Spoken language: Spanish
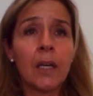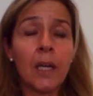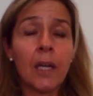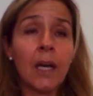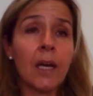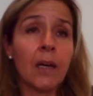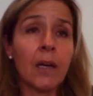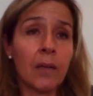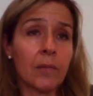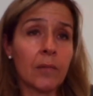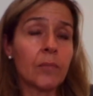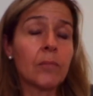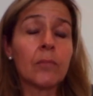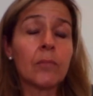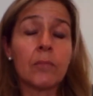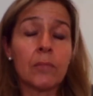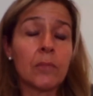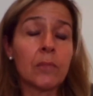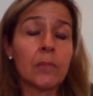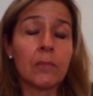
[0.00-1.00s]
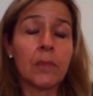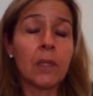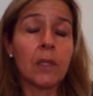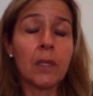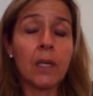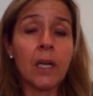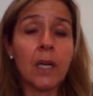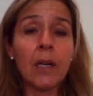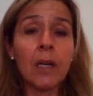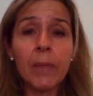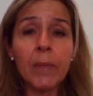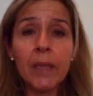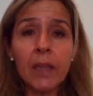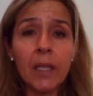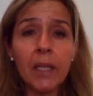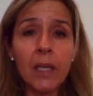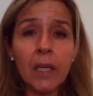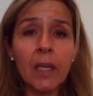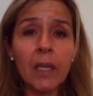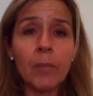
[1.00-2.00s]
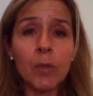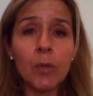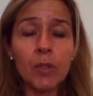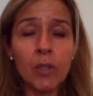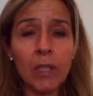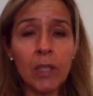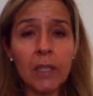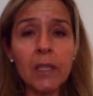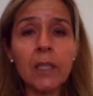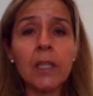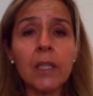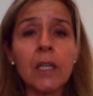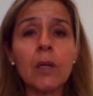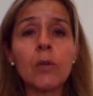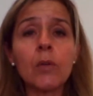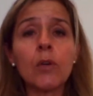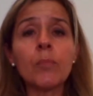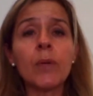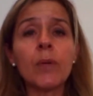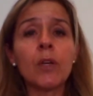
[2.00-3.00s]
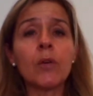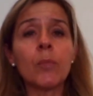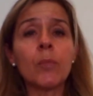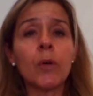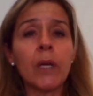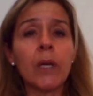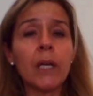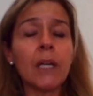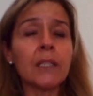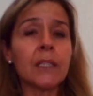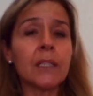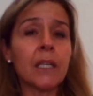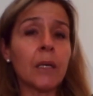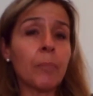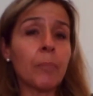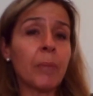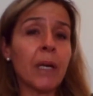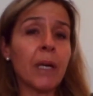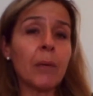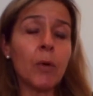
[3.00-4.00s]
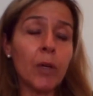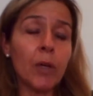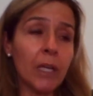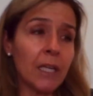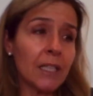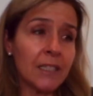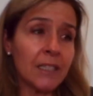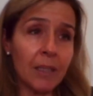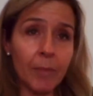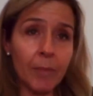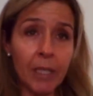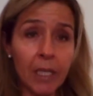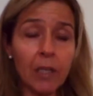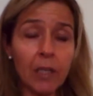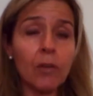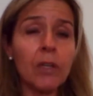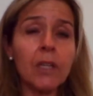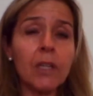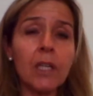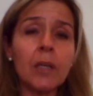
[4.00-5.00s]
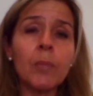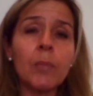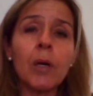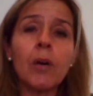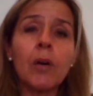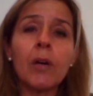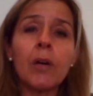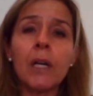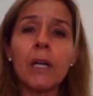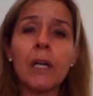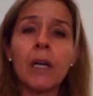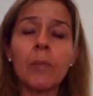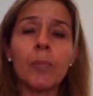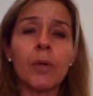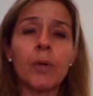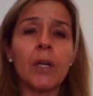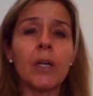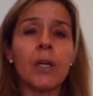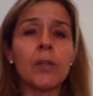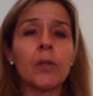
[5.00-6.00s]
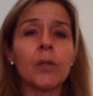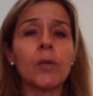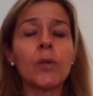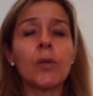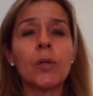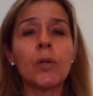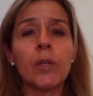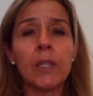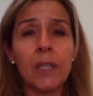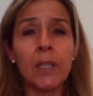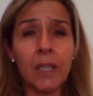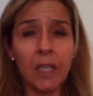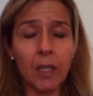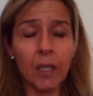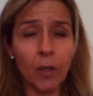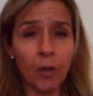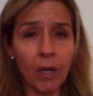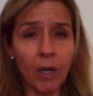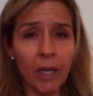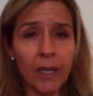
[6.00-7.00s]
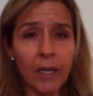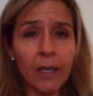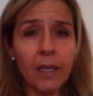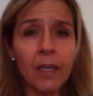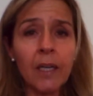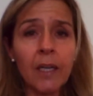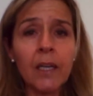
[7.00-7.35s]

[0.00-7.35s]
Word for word: nada, realmente emocionante tener a un hombre como él, así es que esperamos que en el semillero que tenemos ahora en el campeonato interescolar,